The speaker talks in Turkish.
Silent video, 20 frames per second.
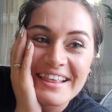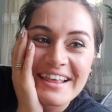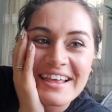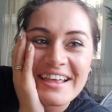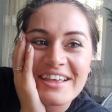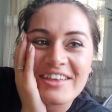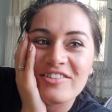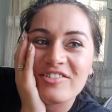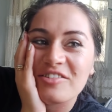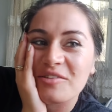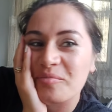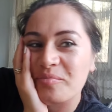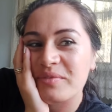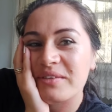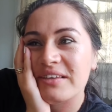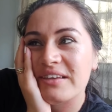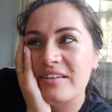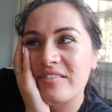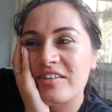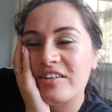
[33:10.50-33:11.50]
Şimdi
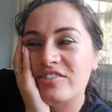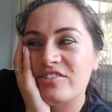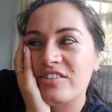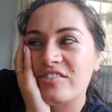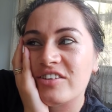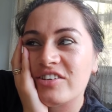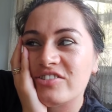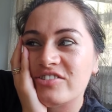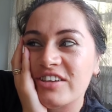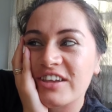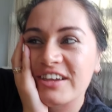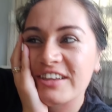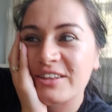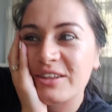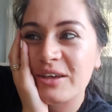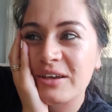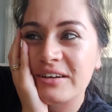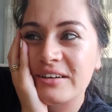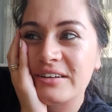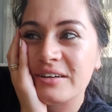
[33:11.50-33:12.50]
yavaş yavaş şeyi
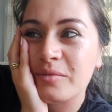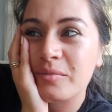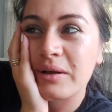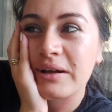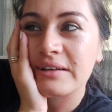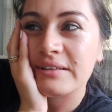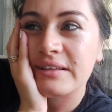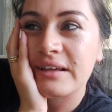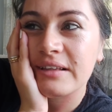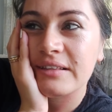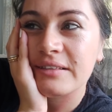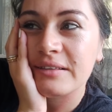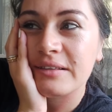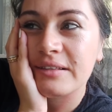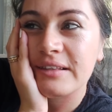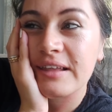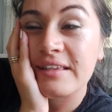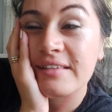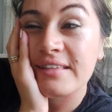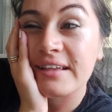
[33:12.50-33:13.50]
de ırmaktan
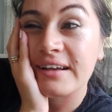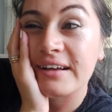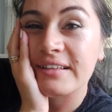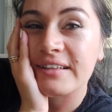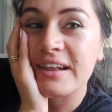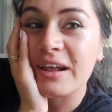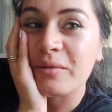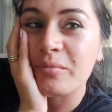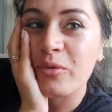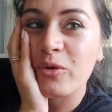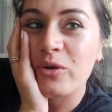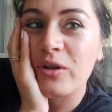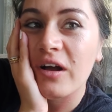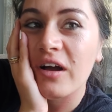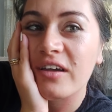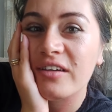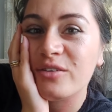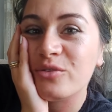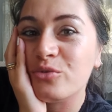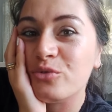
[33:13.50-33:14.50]
destek alarak böyle
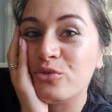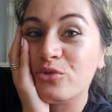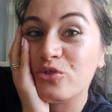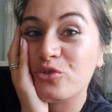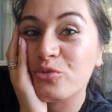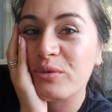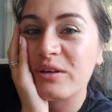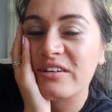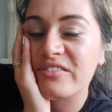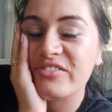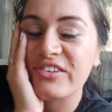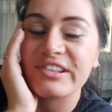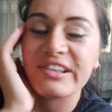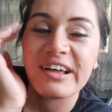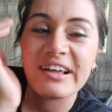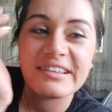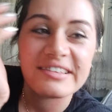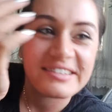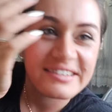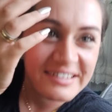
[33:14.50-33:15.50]
ayrı uyutmaya
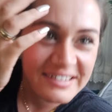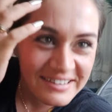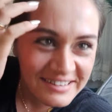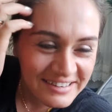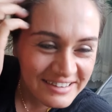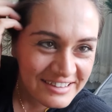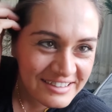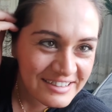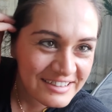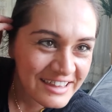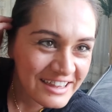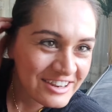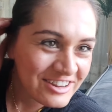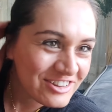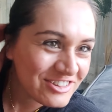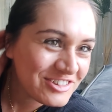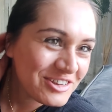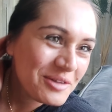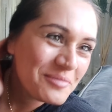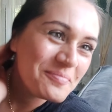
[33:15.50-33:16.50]
falan
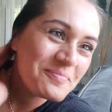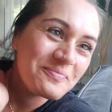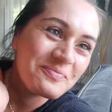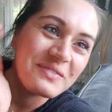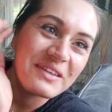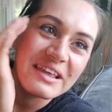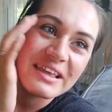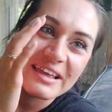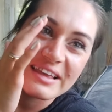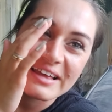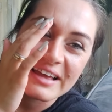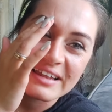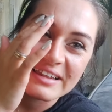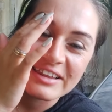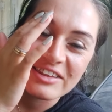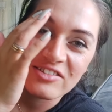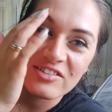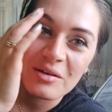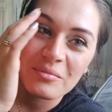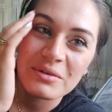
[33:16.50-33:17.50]
deneyeceğim. Hani
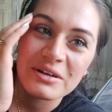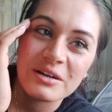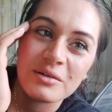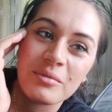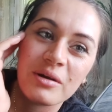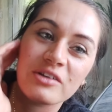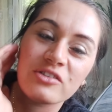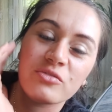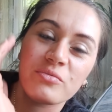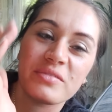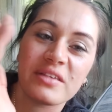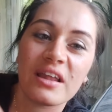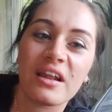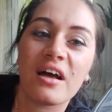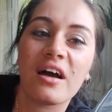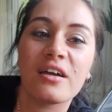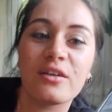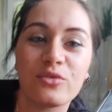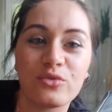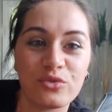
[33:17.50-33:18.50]
diyeceğim ki Irmak'cığım sen
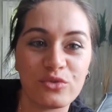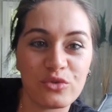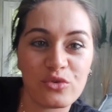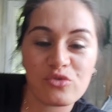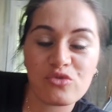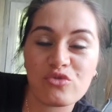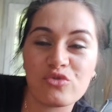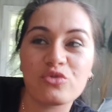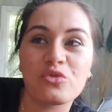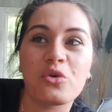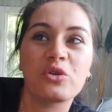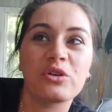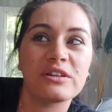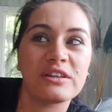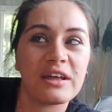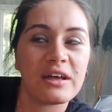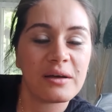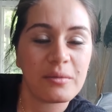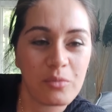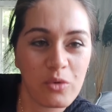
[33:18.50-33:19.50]
ayrı uyuyorsun ona
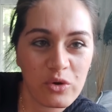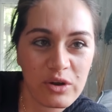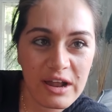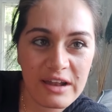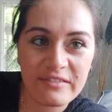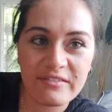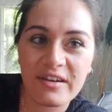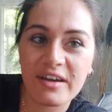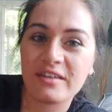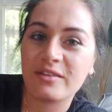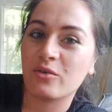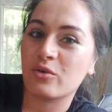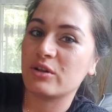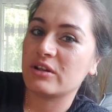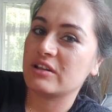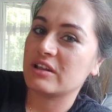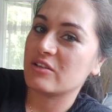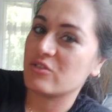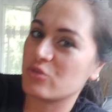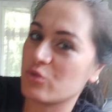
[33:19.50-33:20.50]
da moral ver
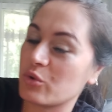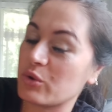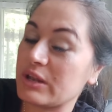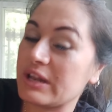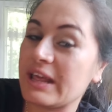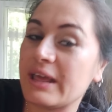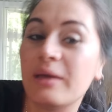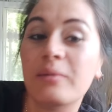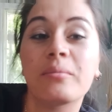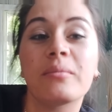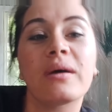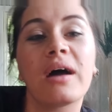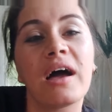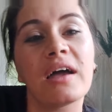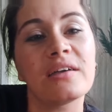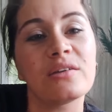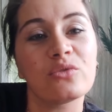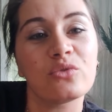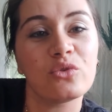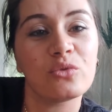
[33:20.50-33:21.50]
ona da söyle
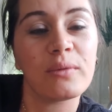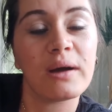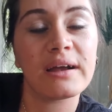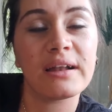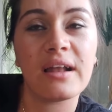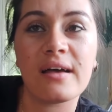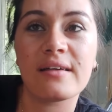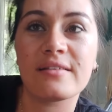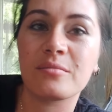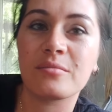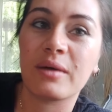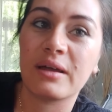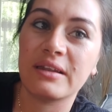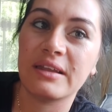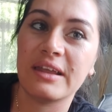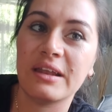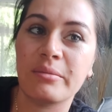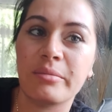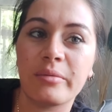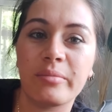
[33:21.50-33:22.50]
ayrı uyumak lazım
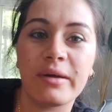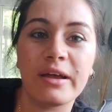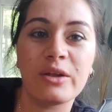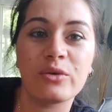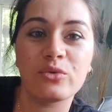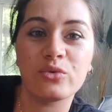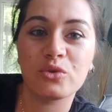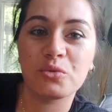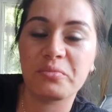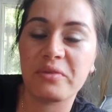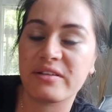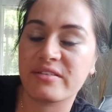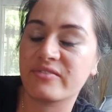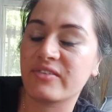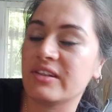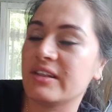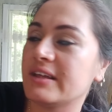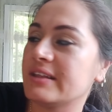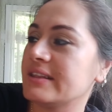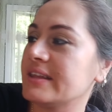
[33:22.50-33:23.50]
anneyle babayla uyunmaz
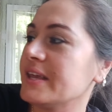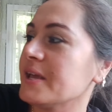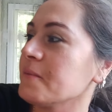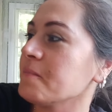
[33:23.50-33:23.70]
falan diye.